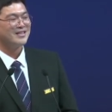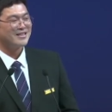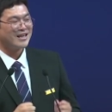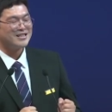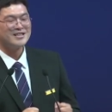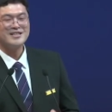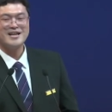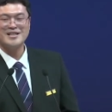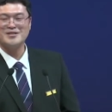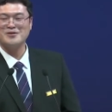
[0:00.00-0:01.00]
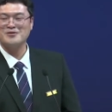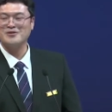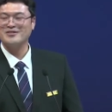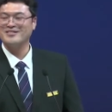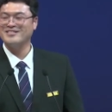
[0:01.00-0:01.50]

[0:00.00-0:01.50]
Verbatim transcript: 다시 시작하실 거죠?